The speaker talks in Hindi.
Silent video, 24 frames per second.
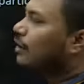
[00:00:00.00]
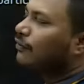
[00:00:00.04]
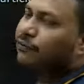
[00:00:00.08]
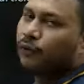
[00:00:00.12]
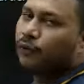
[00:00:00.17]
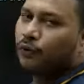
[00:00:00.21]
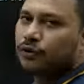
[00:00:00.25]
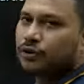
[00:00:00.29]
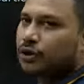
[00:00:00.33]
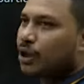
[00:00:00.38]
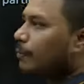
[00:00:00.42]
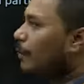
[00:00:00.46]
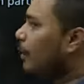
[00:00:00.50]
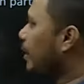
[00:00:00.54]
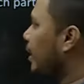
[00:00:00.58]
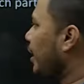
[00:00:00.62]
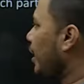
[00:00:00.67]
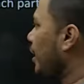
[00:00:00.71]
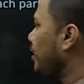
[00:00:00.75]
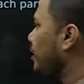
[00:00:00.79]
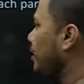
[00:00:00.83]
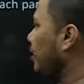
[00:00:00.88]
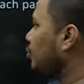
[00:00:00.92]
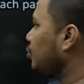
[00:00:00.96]
फोर्स ऑफ
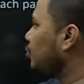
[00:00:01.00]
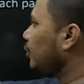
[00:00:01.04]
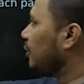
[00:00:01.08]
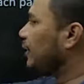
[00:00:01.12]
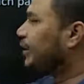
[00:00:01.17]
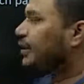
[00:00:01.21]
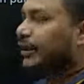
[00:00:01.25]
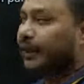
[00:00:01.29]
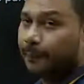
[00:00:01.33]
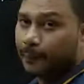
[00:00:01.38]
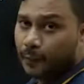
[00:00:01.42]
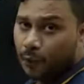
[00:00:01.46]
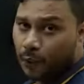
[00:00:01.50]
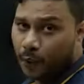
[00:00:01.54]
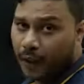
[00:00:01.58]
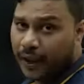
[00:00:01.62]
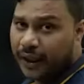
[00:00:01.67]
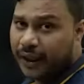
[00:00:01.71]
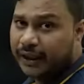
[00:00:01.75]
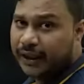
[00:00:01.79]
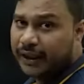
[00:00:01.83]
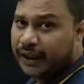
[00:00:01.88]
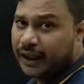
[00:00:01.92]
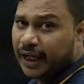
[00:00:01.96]
अट्रैक्शन जो इसने
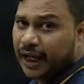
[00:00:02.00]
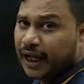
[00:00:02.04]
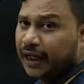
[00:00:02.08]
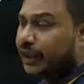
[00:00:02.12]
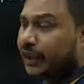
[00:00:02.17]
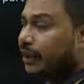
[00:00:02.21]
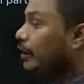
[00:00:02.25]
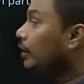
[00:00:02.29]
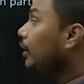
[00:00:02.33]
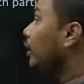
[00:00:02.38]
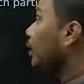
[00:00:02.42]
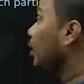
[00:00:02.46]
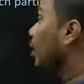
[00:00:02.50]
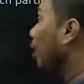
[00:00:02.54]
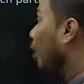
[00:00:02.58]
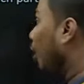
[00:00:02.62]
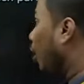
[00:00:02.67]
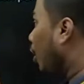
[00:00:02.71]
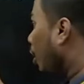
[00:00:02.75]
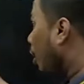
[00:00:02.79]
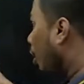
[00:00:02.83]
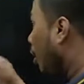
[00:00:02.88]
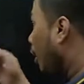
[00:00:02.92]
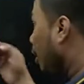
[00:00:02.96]
प्रोवाइड किया है
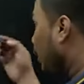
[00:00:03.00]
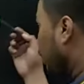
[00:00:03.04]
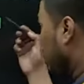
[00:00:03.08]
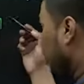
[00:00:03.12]
और